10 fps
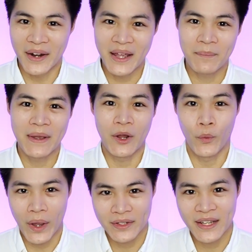เนี่ยเป็นอ
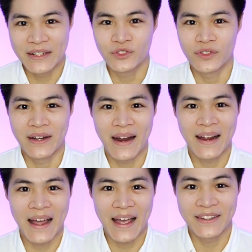วัยวะที่ใหญ่ที่สุดใน
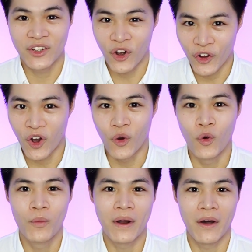ร่างกายที่คอยห่อ
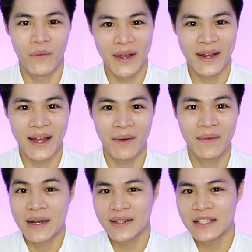หุ้มเราเอาไว้นะครับ
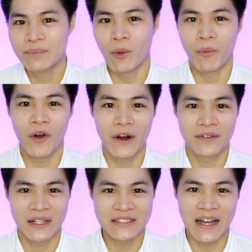มีหน้าที่ปกป้องเรา
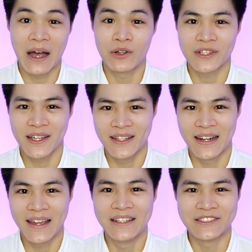ทั้งจาก outside in
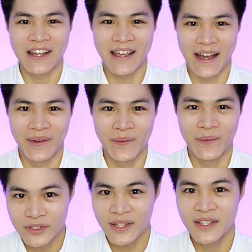และ inside out
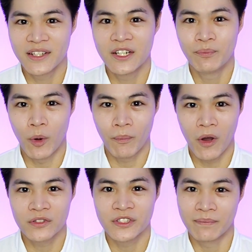outside in คือปก
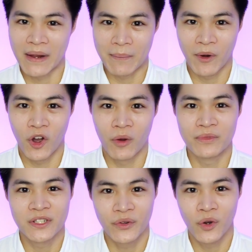ป้องสิ่งแปลกปลอม
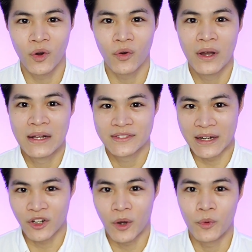เชื้อโรค
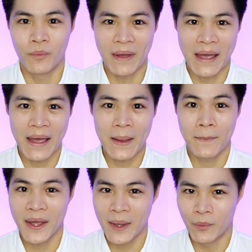สารก่อภูมิแพ้
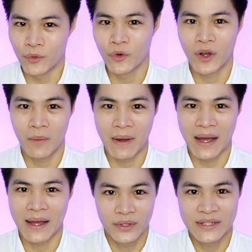ไม่ให้บุกรุกเข้า
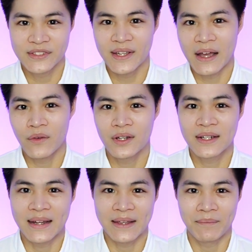มา ส่วน inside out คือ
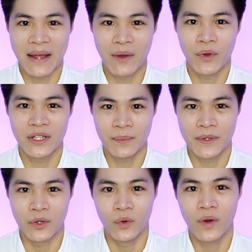กักเก็บน้ำไว้ที่
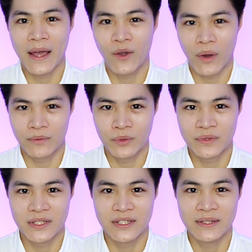ผิวให้ความชุ่ม
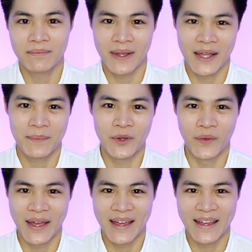ชื้น ไม่ให้ผิ
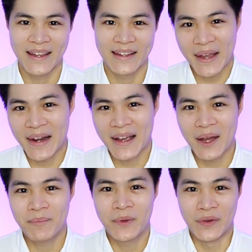วแห้ง เป็นไงล่ะค
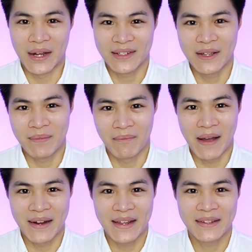รับ ผิวหนังที่เห็น
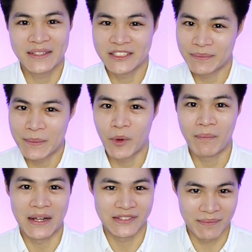บางๆเนี่ยจริงๆมีบท
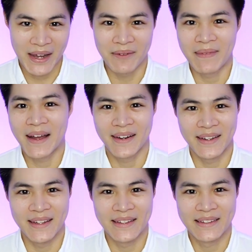บาทสำคัญมาก
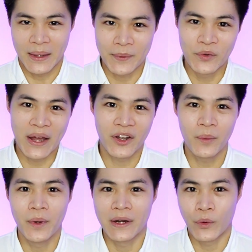เลย แต่ผิวหนัง
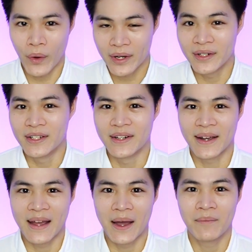ก็เหมือนอวัยวะอื่นๆ
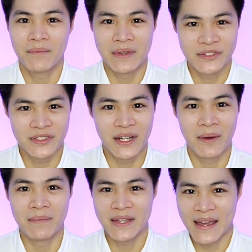นะครับ มีเสื่อ
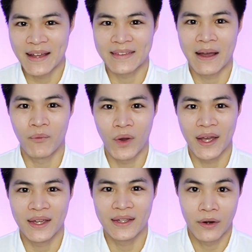ม มีแก่ตาม
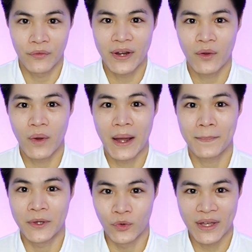วัย เราเรียกว่า
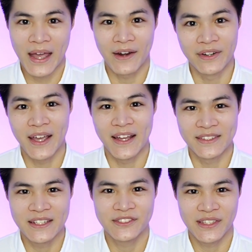ผิวแก่หรือ
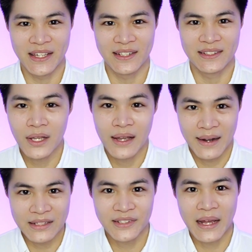aging skin
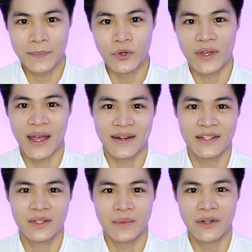ลักษณะผิวแก่
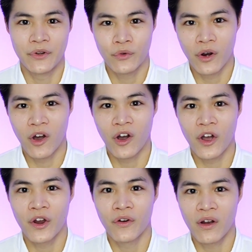เนี่ยจะมีริ้วรอ
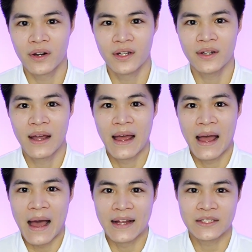ย ร่องลึก
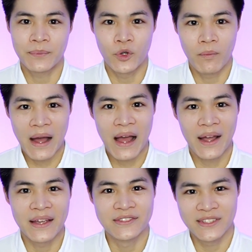อาจจะผิวบาง
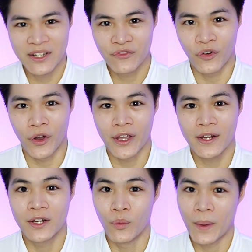เห็นเส้นเลือดฝอย
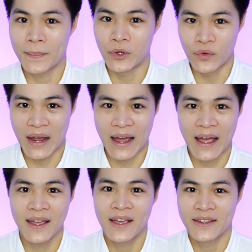หรือว่าผิวหนา
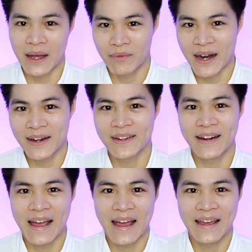หยาบกร้าน
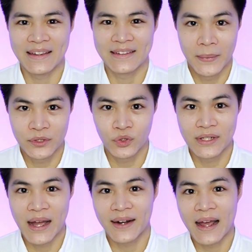ก็ได้ มีจุด
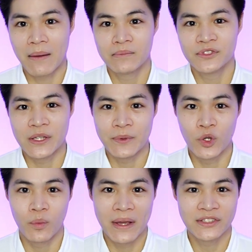ด่างดำสี
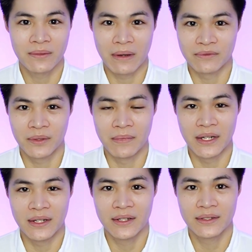ผิวไม่สม่ำเสม
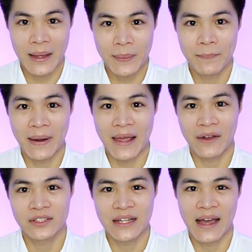อ ถ้าเป็นแผล
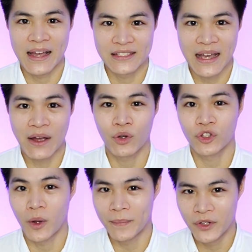ก็จะหายช้ากว่า
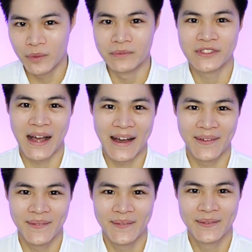ตอนเป็นหนุ่มสา
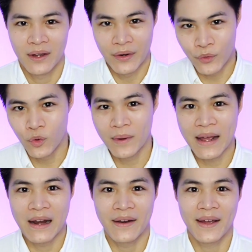ว เรารู้มา
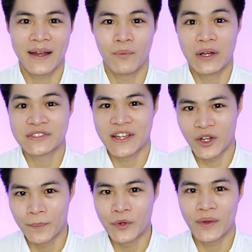นานแล้วนะครับ ว่าสาเห
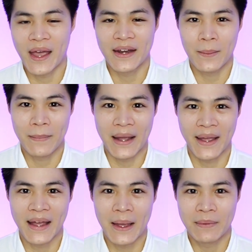ตุของผิวแก่เนี่ยแบ่ง
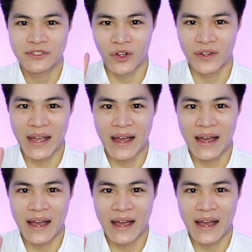ง่ายๆเป็น 2 อ